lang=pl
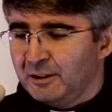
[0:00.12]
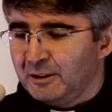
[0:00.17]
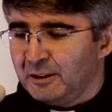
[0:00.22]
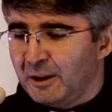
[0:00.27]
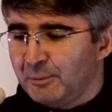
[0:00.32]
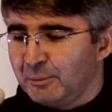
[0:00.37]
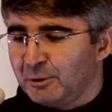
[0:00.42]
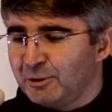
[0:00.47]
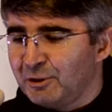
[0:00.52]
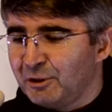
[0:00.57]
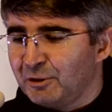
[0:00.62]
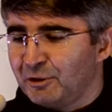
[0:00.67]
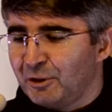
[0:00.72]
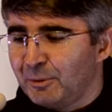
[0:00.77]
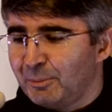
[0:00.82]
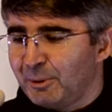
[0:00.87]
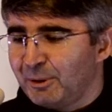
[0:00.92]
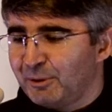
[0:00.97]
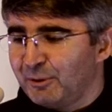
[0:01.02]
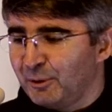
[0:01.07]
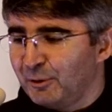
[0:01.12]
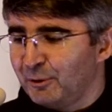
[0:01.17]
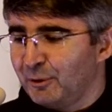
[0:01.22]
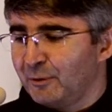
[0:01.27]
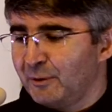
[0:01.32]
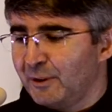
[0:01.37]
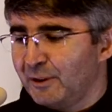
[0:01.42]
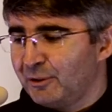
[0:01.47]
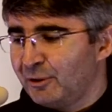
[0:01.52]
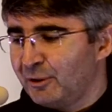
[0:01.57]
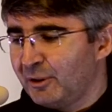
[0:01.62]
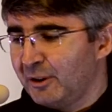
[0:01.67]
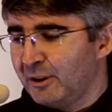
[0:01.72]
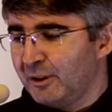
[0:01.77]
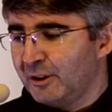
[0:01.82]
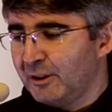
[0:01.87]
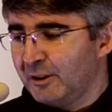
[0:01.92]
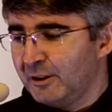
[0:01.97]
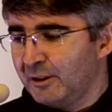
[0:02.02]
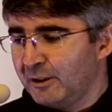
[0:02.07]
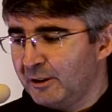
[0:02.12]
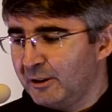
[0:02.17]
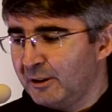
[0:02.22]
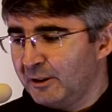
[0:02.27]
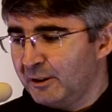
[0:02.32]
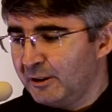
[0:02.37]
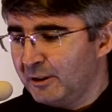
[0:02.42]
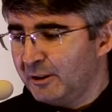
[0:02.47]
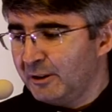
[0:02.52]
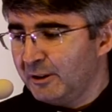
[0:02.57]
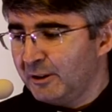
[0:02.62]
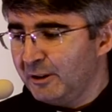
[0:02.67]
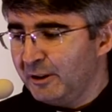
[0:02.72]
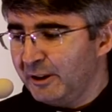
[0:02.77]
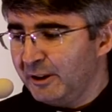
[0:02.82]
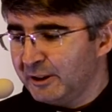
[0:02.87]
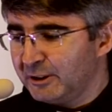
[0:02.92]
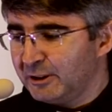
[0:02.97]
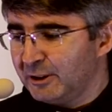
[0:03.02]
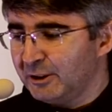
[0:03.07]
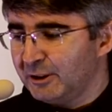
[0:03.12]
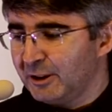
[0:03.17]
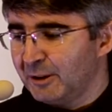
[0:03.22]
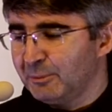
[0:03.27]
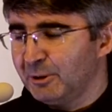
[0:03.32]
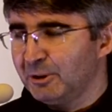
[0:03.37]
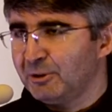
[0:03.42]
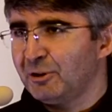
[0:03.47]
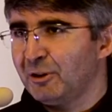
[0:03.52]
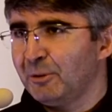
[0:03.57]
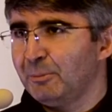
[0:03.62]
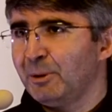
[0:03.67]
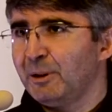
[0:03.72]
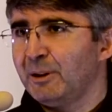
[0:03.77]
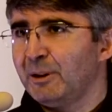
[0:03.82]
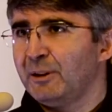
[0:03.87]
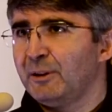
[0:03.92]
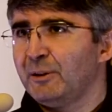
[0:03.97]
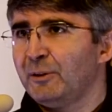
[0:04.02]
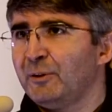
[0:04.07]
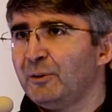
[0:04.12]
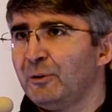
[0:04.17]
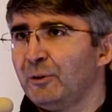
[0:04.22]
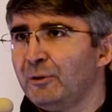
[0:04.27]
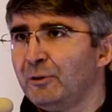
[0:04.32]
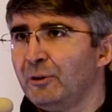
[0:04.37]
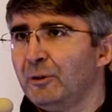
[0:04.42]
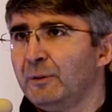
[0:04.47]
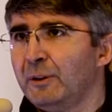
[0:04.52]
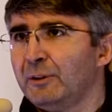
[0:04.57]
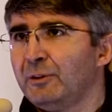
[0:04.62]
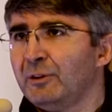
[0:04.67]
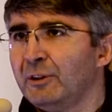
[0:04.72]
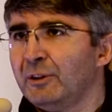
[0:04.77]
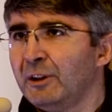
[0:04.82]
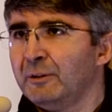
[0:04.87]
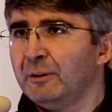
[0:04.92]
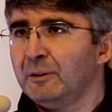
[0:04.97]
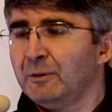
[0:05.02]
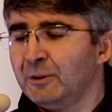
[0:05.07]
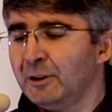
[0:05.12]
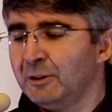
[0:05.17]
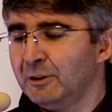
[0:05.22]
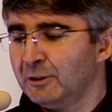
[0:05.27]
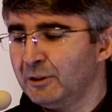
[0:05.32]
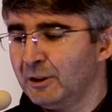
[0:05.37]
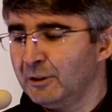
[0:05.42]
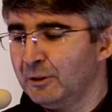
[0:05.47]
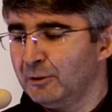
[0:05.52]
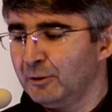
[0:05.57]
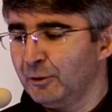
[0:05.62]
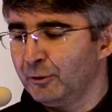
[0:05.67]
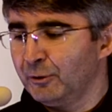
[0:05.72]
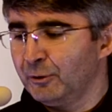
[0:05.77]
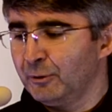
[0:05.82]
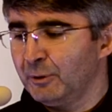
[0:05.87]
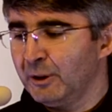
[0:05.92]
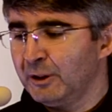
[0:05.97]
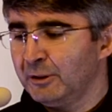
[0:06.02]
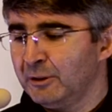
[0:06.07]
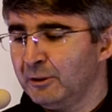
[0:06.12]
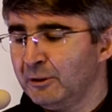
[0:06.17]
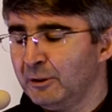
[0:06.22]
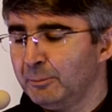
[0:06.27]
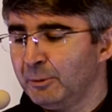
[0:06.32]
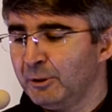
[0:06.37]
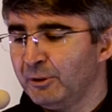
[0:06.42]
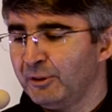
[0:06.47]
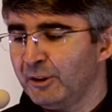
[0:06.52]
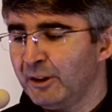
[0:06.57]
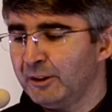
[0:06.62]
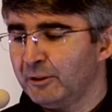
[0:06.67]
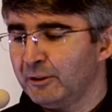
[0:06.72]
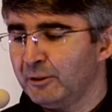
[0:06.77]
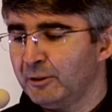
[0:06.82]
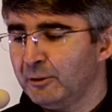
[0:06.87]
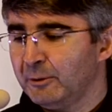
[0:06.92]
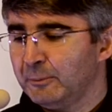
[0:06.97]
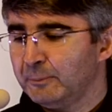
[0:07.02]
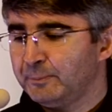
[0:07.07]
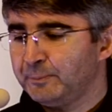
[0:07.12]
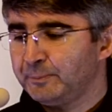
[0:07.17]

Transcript: Tam, gdzie trzeba stosować leki, tam nie trzeba stosować, nawet wtedy, kiedy to są antydepresanty,